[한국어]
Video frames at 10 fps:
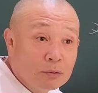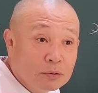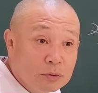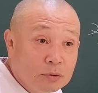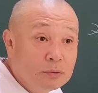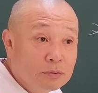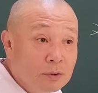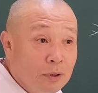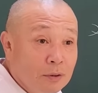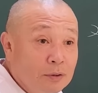신기하지
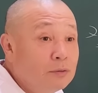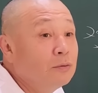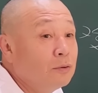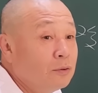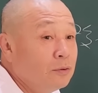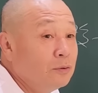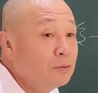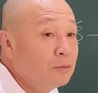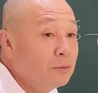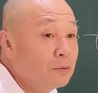않아? 이런 게
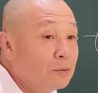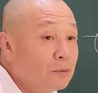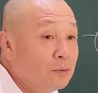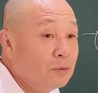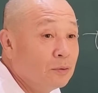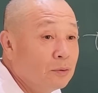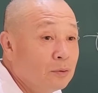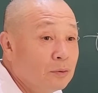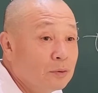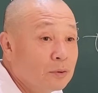신기한 거요.
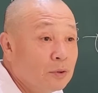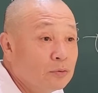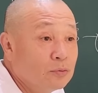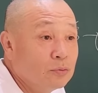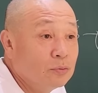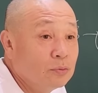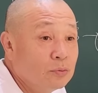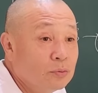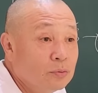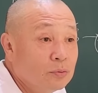개수.
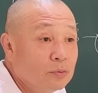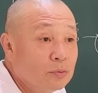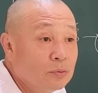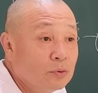어.